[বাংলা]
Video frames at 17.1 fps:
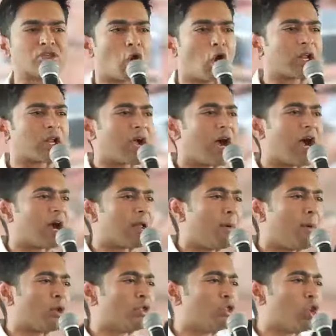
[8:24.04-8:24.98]
সরকার
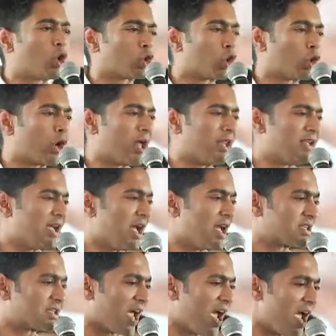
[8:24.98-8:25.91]
বন্ধ করে
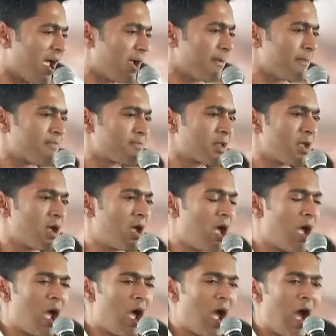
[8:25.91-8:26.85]
দিয়েছে
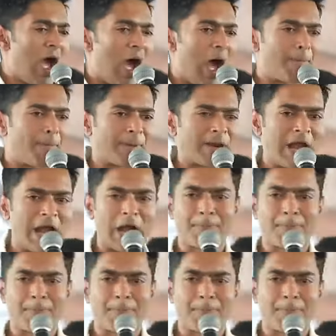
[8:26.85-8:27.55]
আপনার